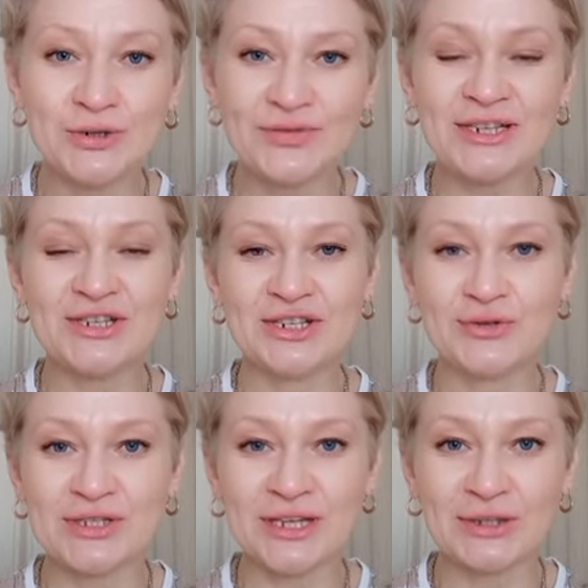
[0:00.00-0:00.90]
увеличить
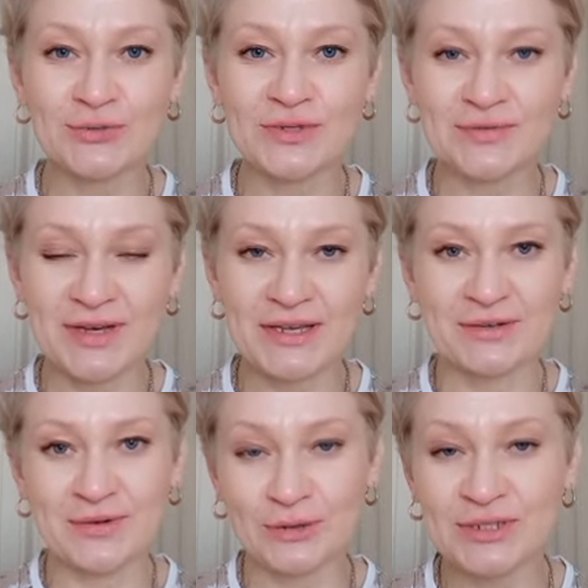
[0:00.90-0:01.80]
густоту
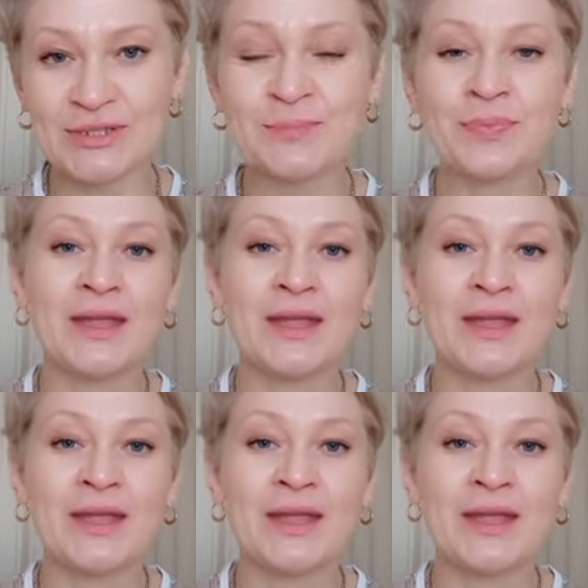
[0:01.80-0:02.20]
своих волос,